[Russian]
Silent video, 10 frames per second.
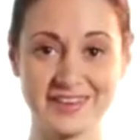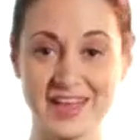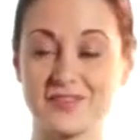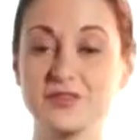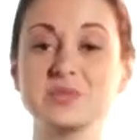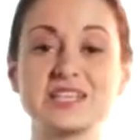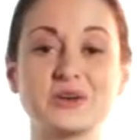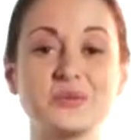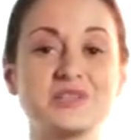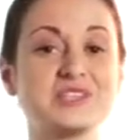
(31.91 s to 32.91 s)
– вы
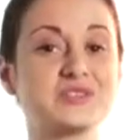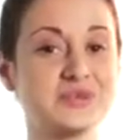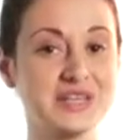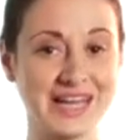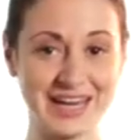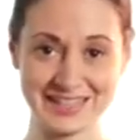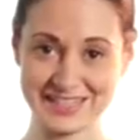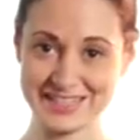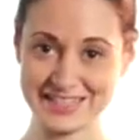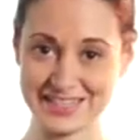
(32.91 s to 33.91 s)
познакомитесь с уникальной
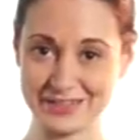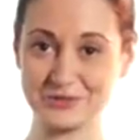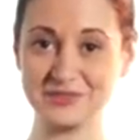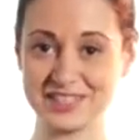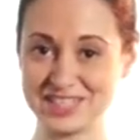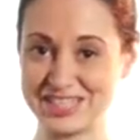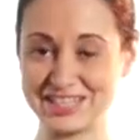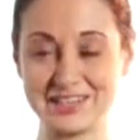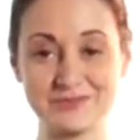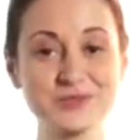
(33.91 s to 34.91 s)
серией
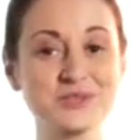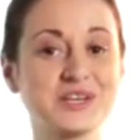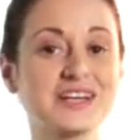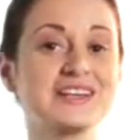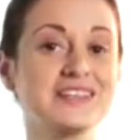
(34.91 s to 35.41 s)
увлажнителей воздуха